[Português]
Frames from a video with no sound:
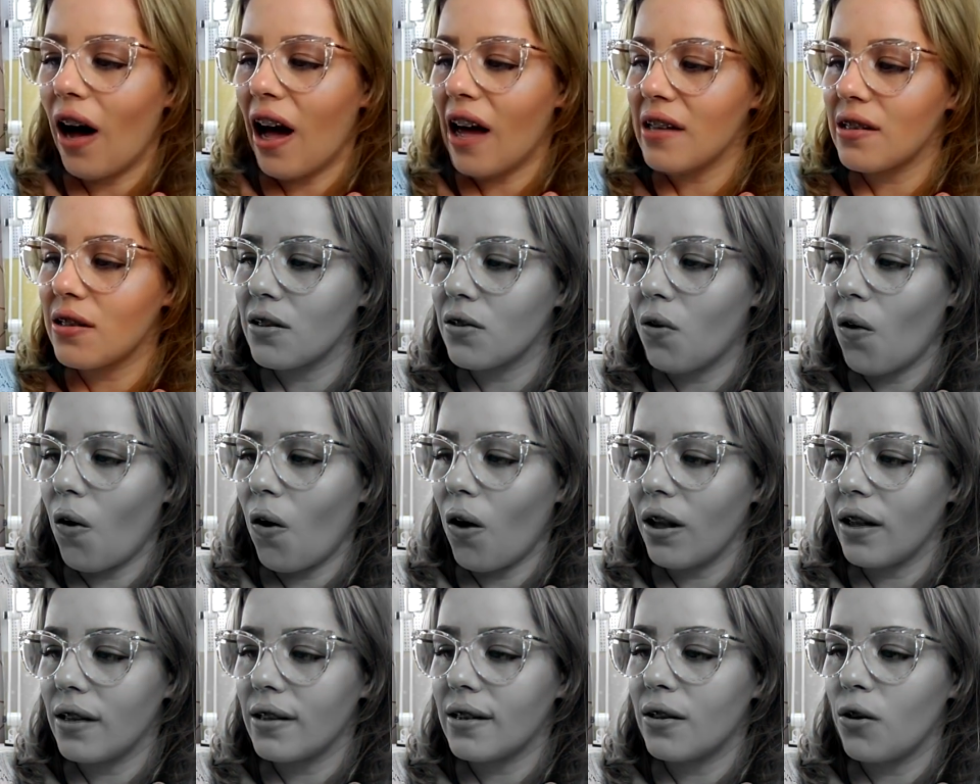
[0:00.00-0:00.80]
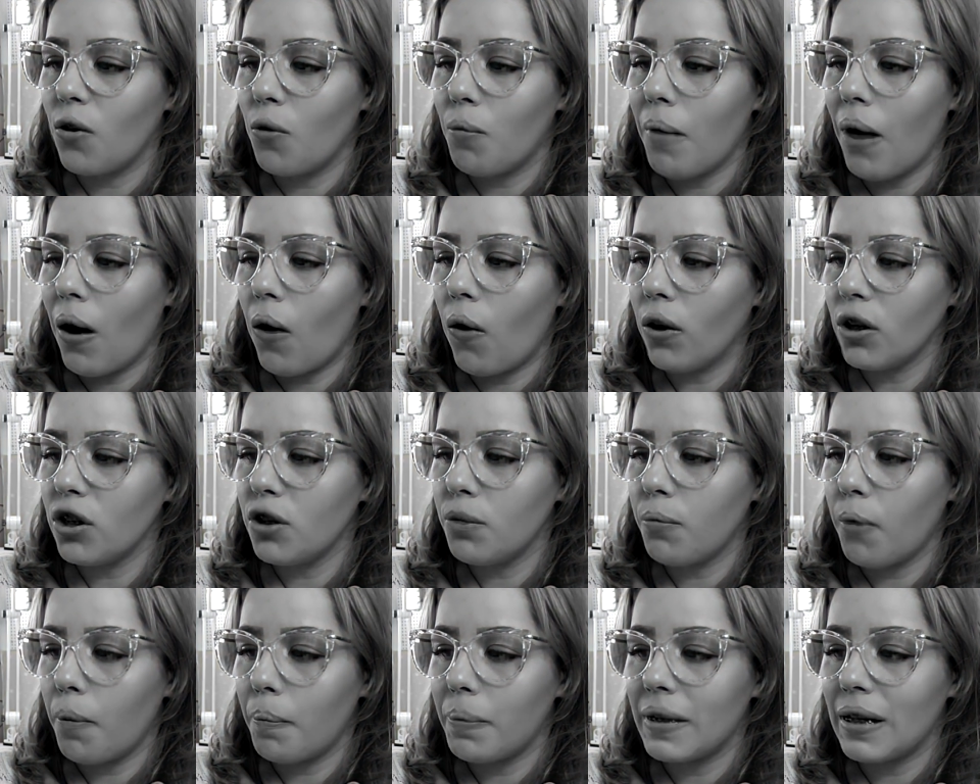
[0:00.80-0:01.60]
As golas são uma
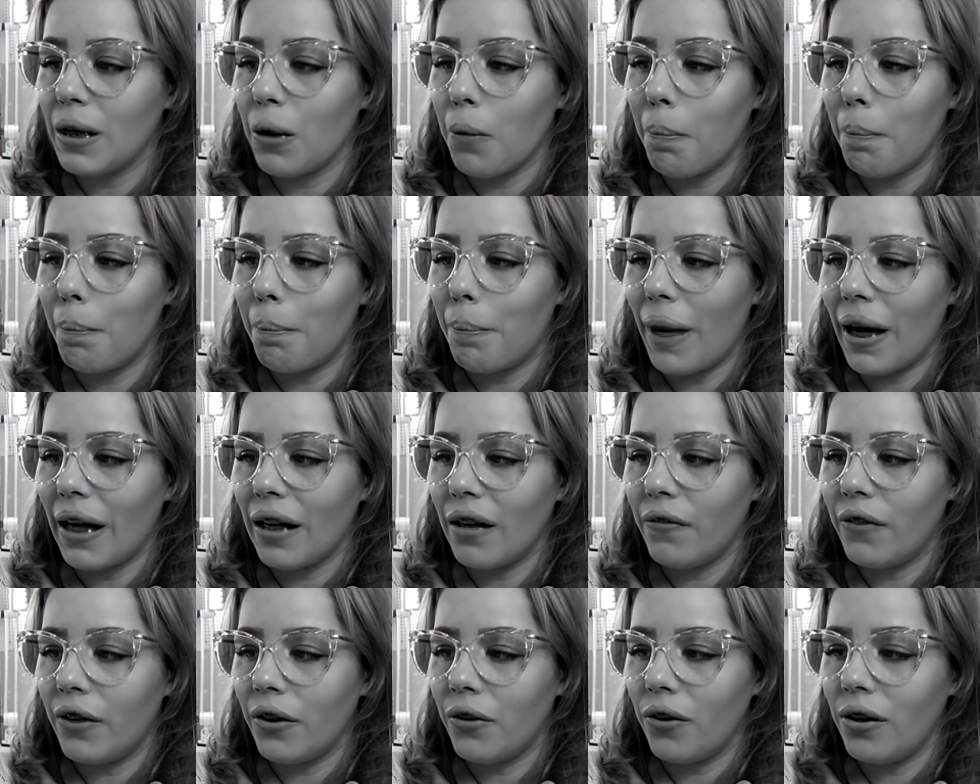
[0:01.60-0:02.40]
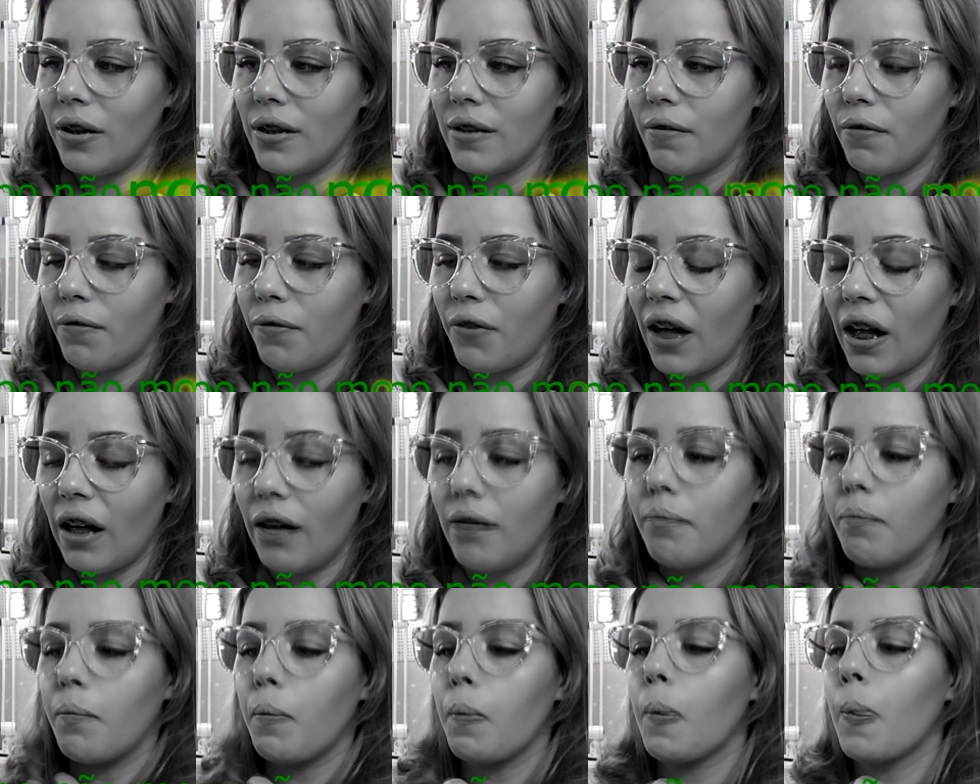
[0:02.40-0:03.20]
ótima opção para
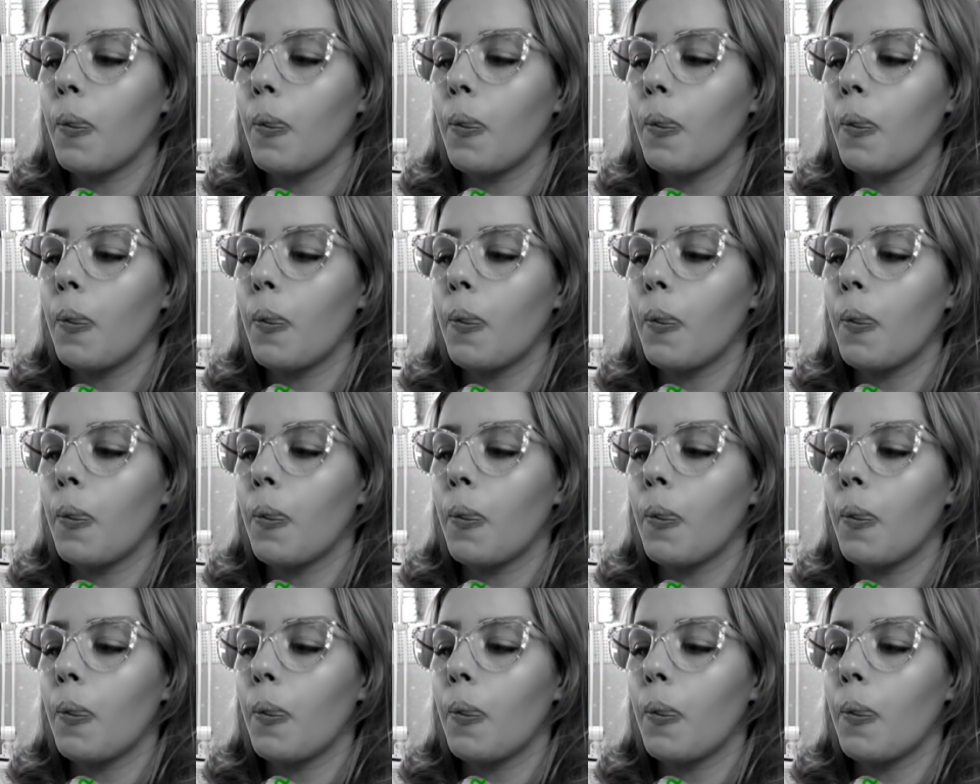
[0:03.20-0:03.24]
valorizar